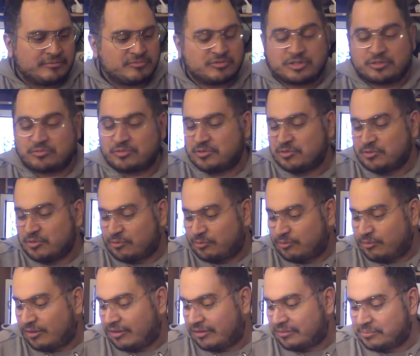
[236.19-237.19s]
J'ai joué une
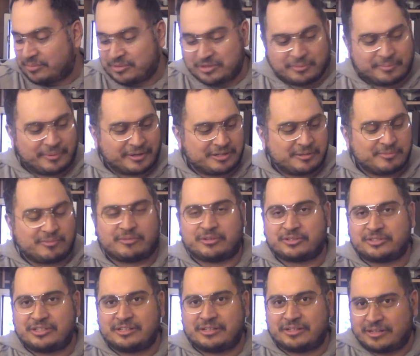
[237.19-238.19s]
fois, une petite partie pour
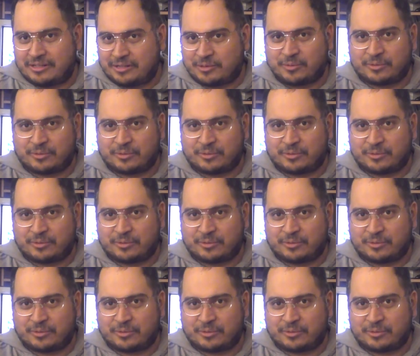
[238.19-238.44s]
voir si les,